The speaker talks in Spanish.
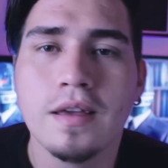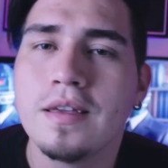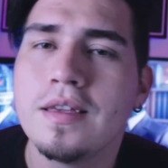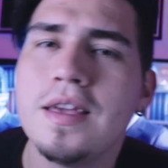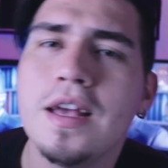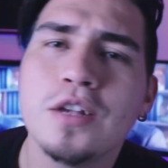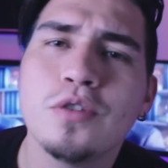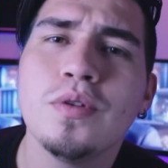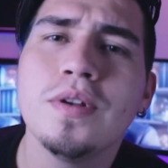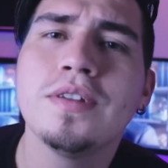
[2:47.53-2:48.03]
Y
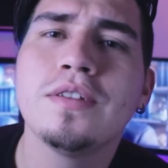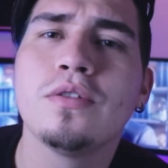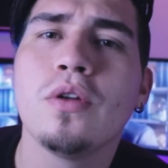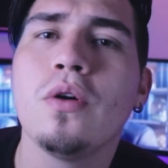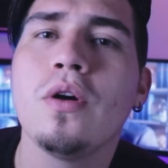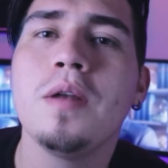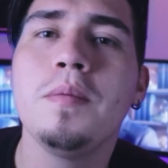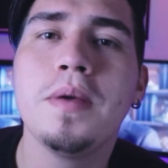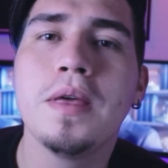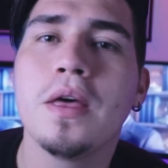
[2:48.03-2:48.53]
eso es
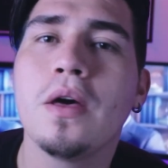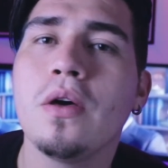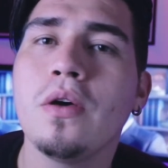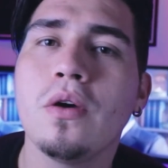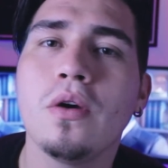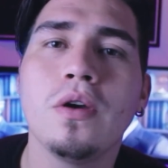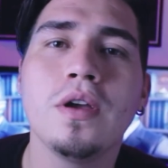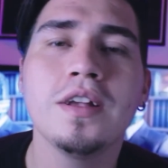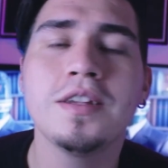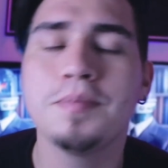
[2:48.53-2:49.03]
todo el video de
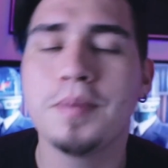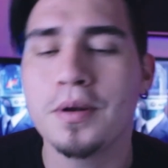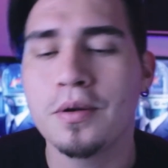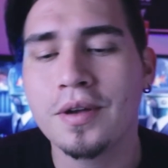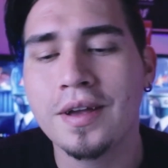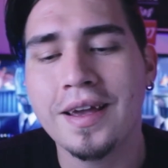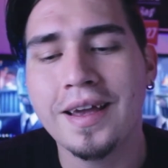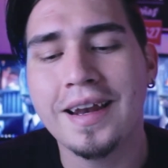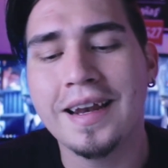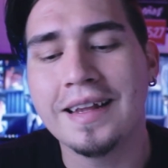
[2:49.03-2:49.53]
hoy, espero
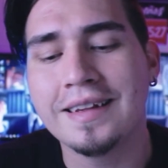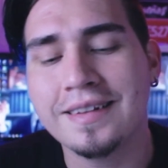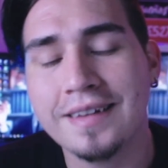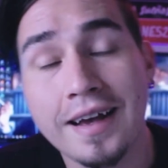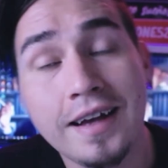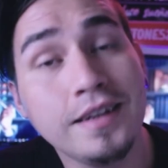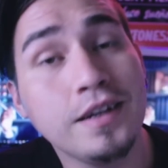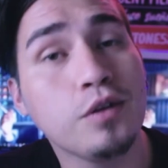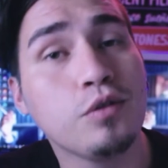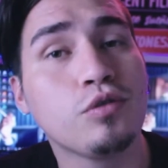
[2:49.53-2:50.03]
que les
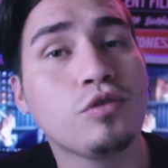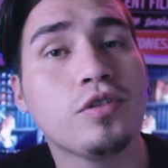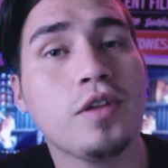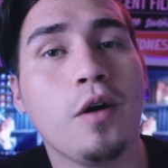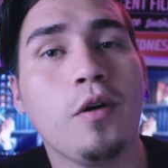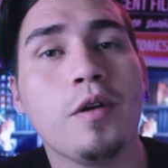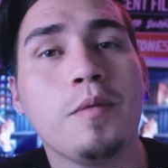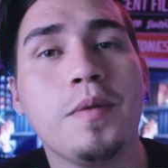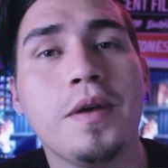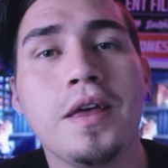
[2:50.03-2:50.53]
haya
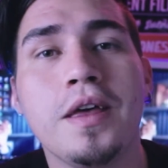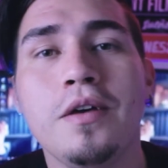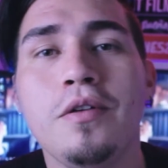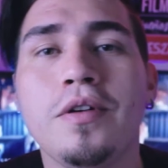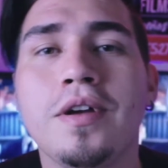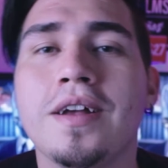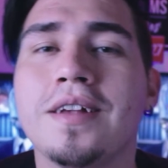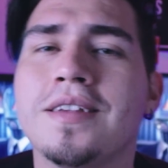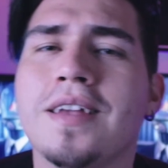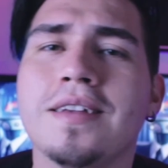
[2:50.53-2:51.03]
gustado el video,
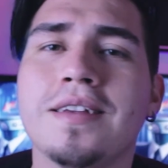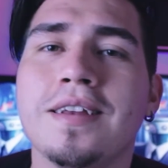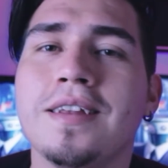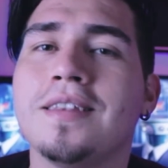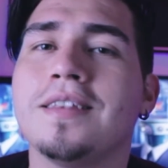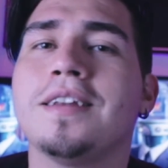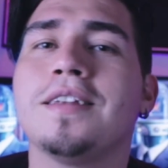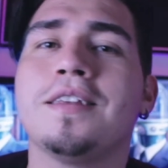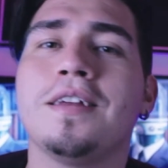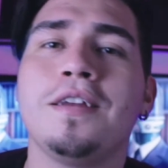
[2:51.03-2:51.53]
que se hayan
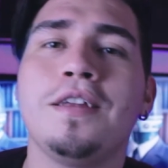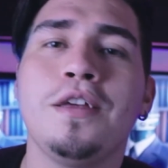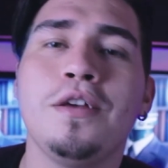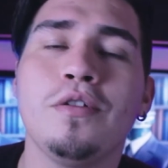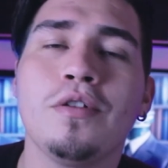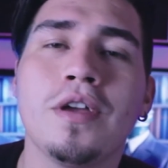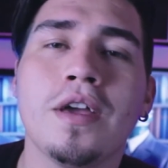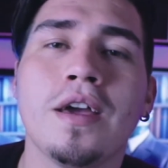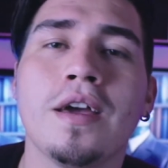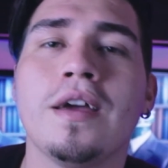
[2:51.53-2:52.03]
entretenido,
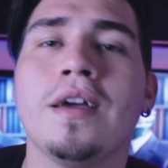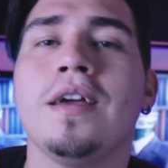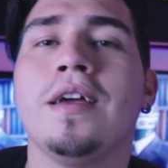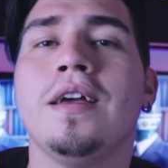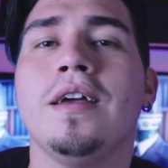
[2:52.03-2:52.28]
que